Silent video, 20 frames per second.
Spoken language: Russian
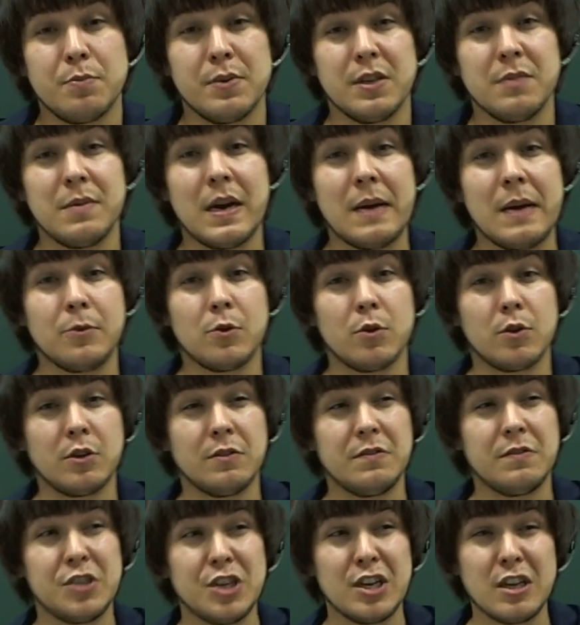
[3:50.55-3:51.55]
понимаем
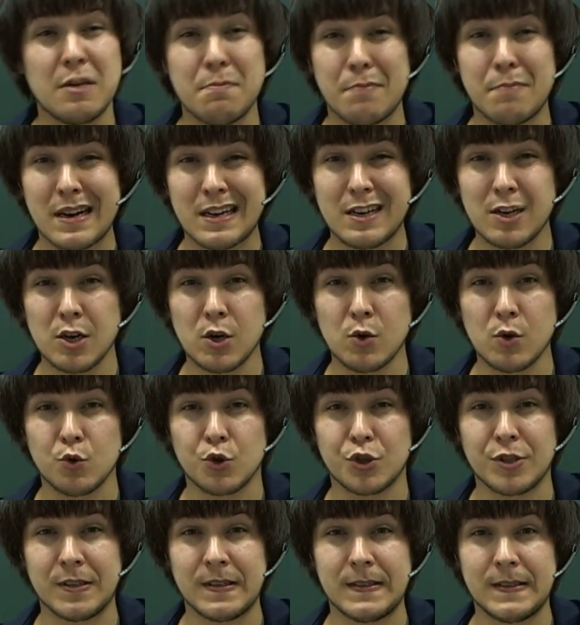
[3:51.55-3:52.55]
только движение по
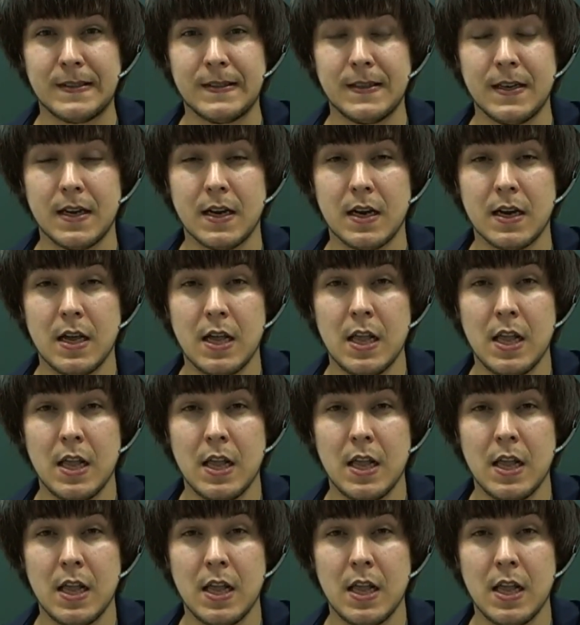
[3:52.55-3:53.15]
окружности,